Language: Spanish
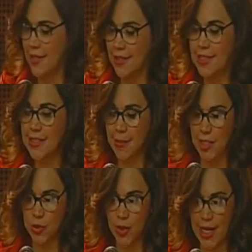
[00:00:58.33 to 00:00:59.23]
desde
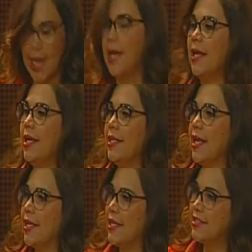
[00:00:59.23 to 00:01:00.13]
Venezuela,
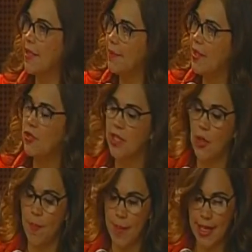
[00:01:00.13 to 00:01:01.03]
y a quienes también nos
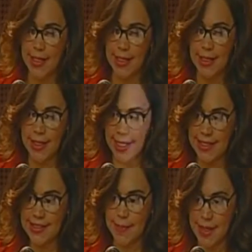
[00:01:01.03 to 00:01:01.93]
acompañan
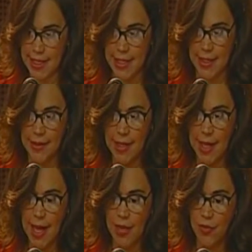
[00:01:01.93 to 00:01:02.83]
esta mañana.
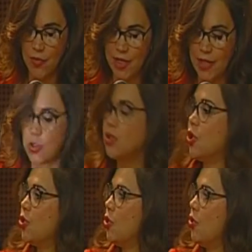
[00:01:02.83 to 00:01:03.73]
A don Fernando Soto,